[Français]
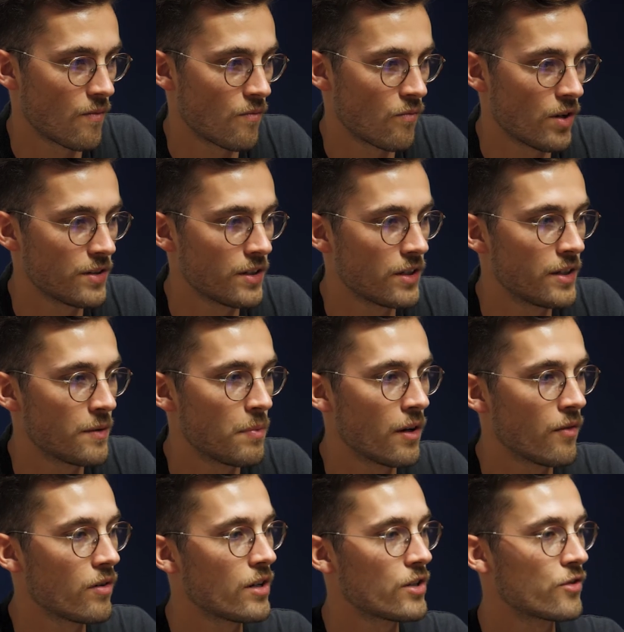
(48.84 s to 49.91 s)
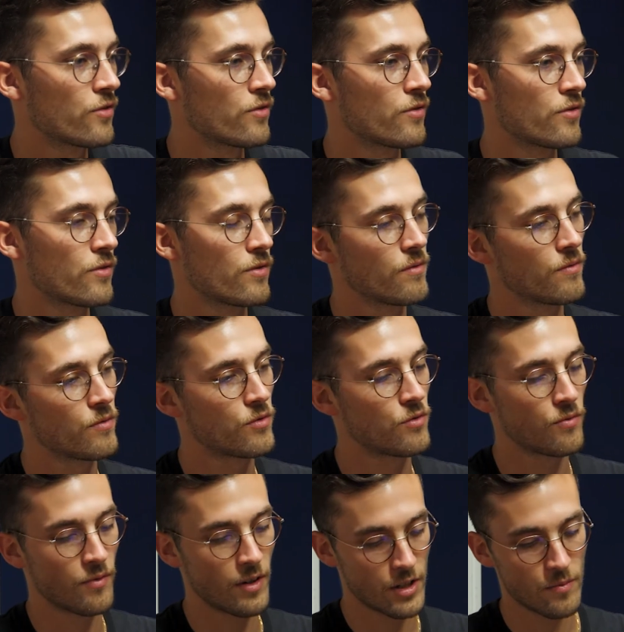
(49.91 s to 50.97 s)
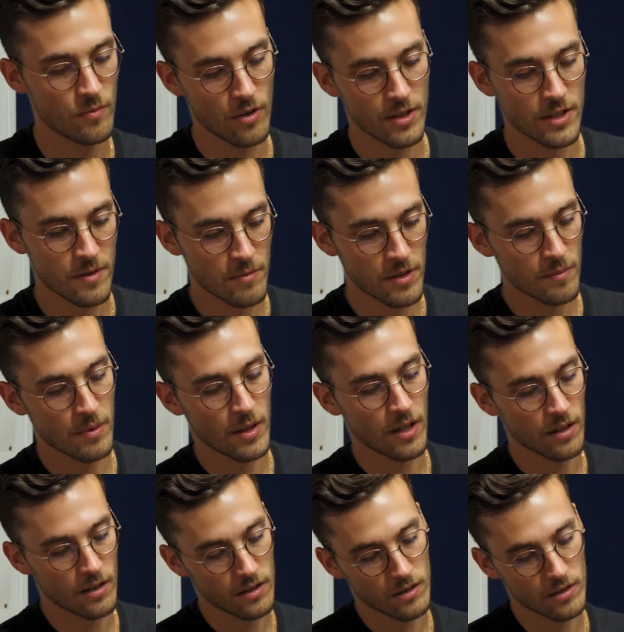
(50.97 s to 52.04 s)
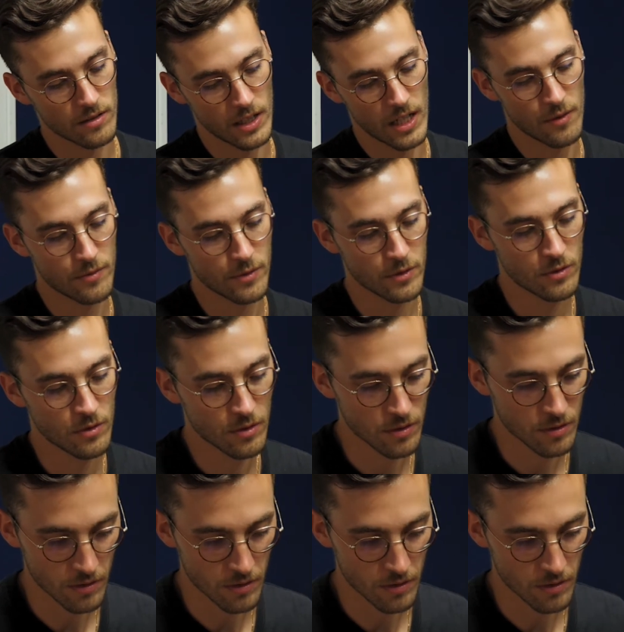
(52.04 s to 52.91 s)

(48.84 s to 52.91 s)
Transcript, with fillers: Moi, dès le départ, voilà, je, je suis vachement animé par la photo